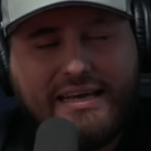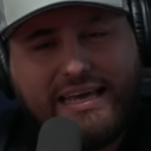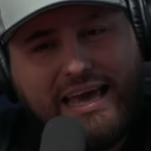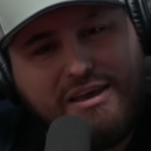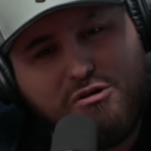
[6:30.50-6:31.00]

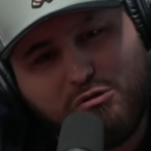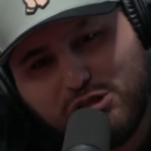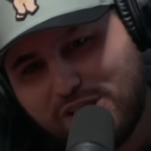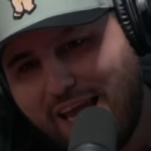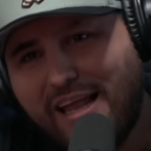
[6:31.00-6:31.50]
Que yo
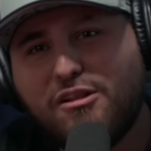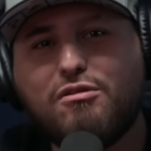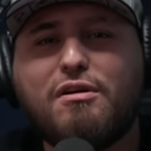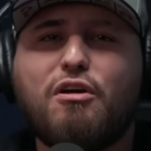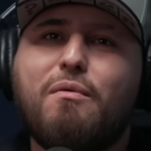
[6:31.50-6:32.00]

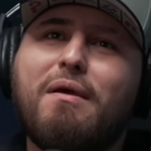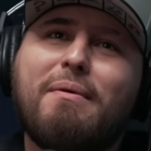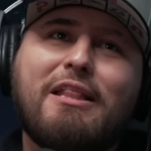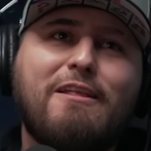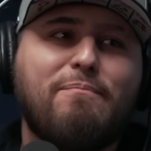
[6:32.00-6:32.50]
siento que
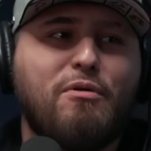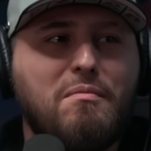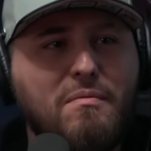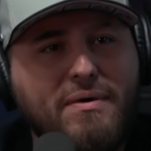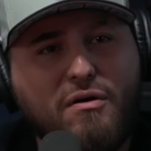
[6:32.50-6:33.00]
obviamente
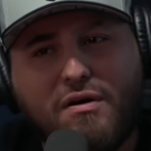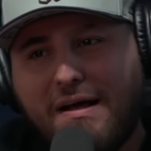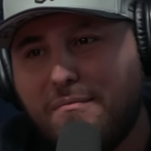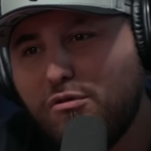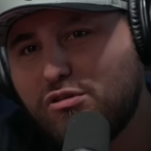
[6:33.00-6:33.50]
podemos
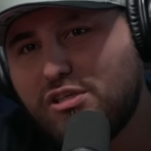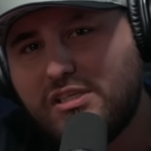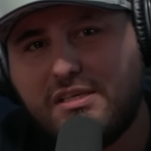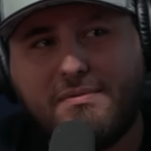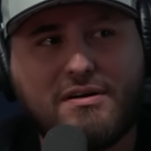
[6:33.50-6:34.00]
mejorar
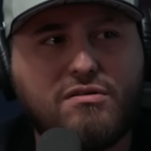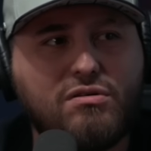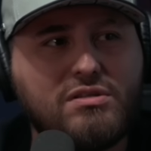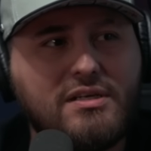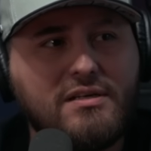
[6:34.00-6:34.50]
muchísimas
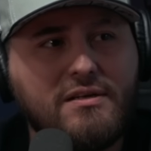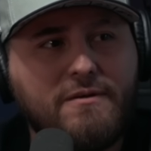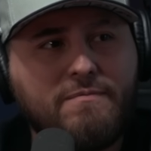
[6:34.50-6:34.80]
cosas.